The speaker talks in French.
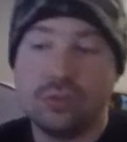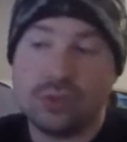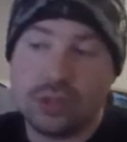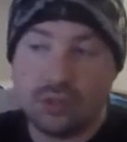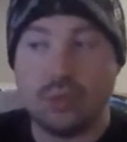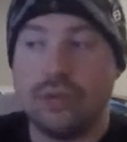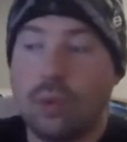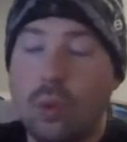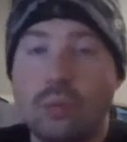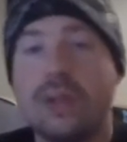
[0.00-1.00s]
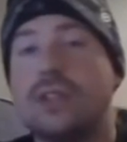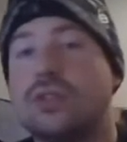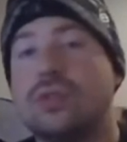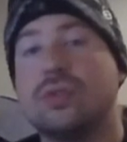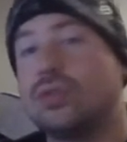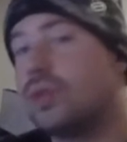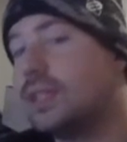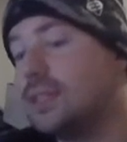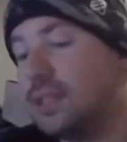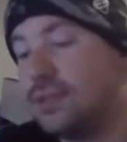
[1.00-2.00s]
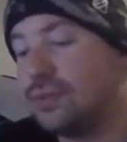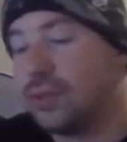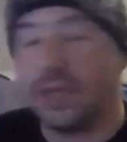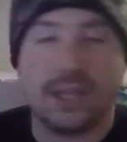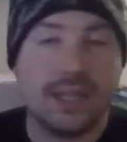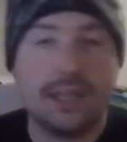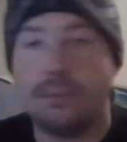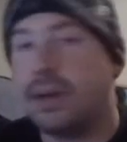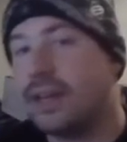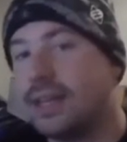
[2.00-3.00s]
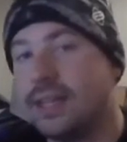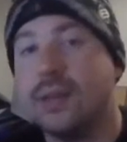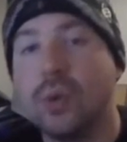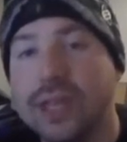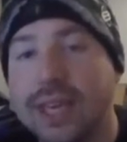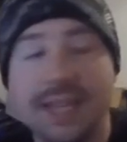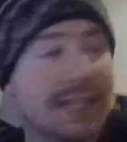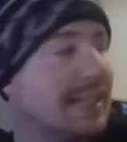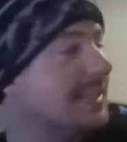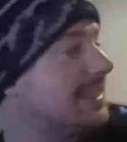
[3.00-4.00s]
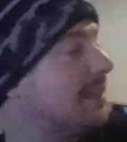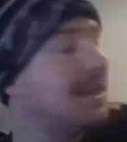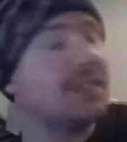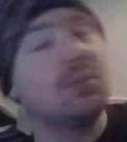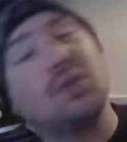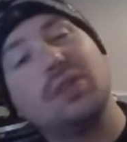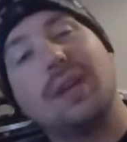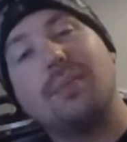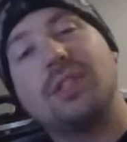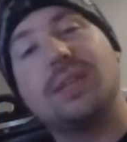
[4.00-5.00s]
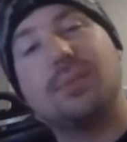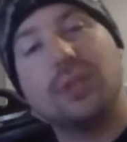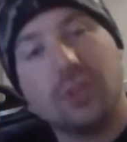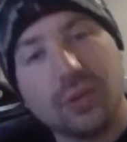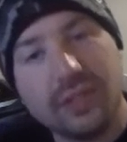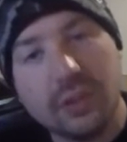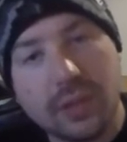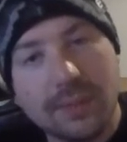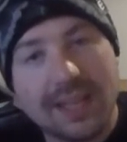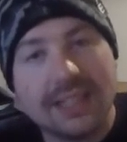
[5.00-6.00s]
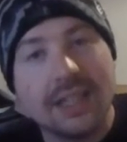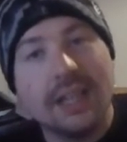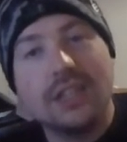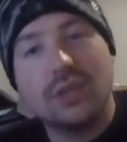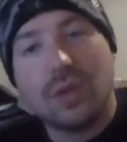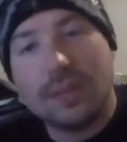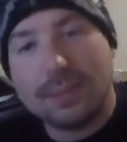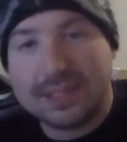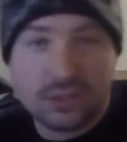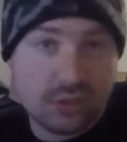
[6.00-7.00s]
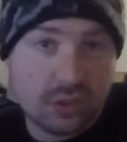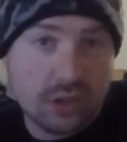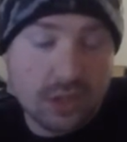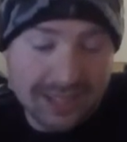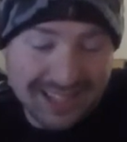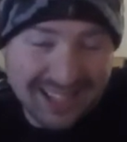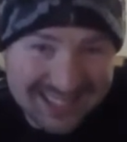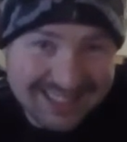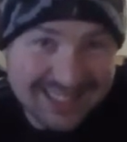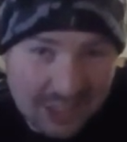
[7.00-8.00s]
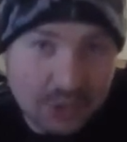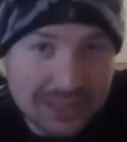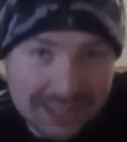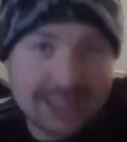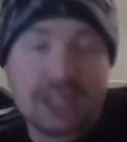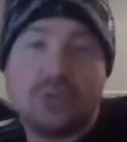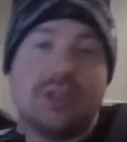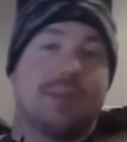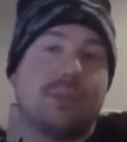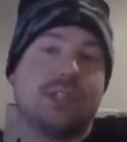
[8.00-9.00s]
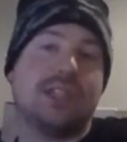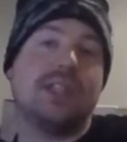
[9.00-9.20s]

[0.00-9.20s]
qui suivront, moi je saurai ce qu'il faut régler et pas régler. Ok, ça marche. Moi je vous dis à la prochaine pour d'autres vidéos, les mecs. Soyez patients, restez connectés. Je vous dis à la prochaine.